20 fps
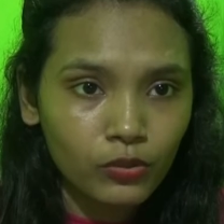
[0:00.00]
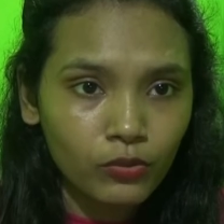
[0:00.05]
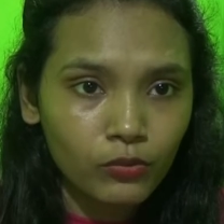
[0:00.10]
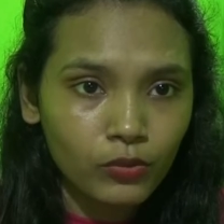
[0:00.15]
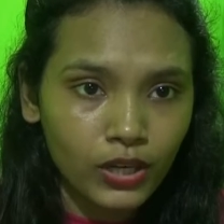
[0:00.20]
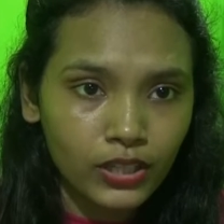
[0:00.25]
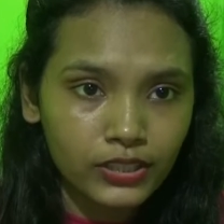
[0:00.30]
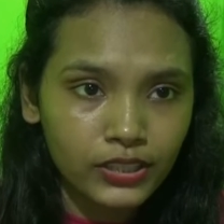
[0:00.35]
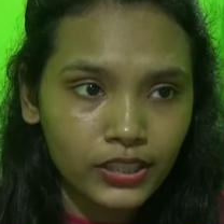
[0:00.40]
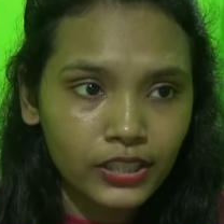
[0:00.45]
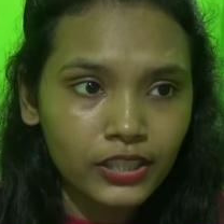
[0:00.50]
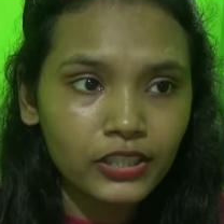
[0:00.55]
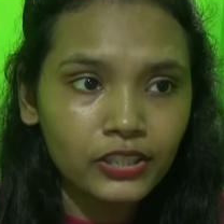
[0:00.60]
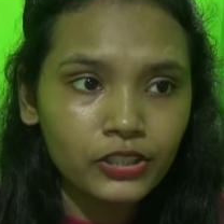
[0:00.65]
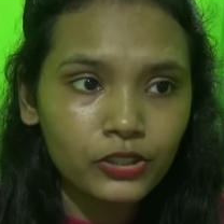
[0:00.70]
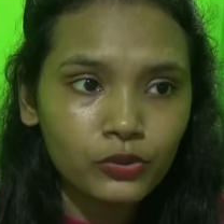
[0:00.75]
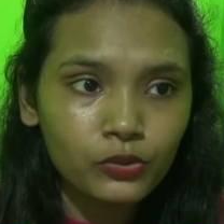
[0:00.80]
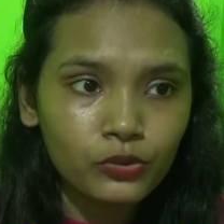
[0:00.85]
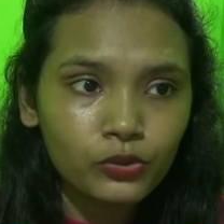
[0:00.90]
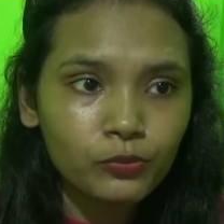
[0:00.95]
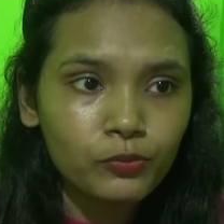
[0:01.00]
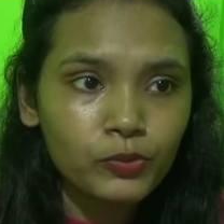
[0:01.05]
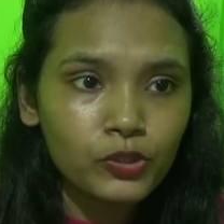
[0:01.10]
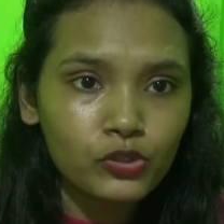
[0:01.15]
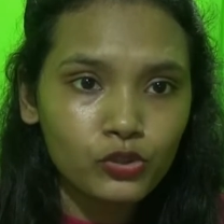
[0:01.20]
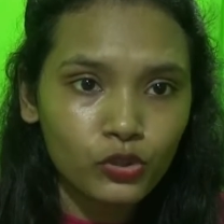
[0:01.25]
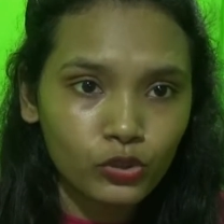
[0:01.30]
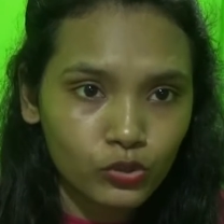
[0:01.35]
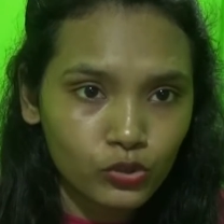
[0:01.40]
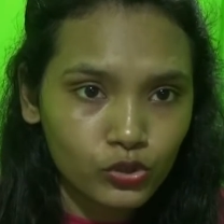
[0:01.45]
ওয়ার্ডের ইউরোপী
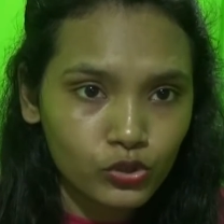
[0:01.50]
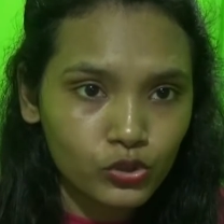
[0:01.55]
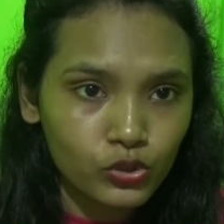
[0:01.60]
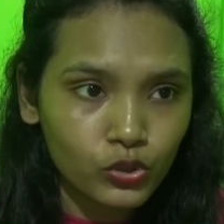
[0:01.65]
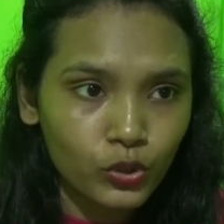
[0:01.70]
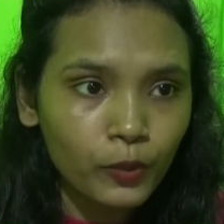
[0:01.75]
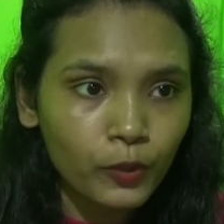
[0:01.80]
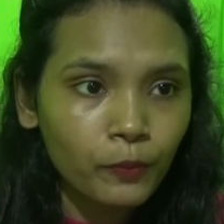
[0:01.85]
সদস্য